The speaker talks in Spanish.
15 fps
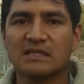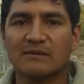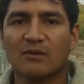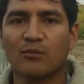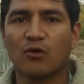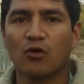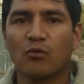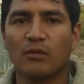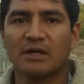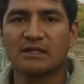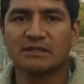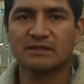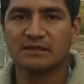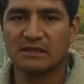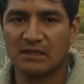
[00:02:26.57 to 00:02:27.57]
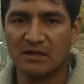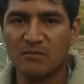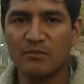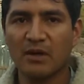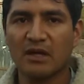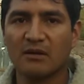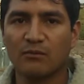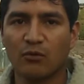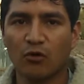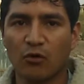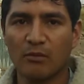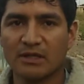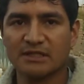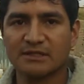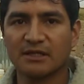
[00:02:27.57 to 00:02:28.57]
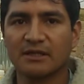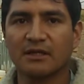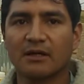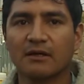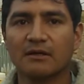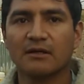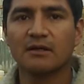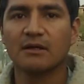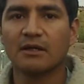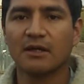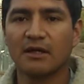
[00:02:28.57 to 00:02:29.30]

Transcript: se ve un poco más limpia. Y ¿Qué sentiste al principio?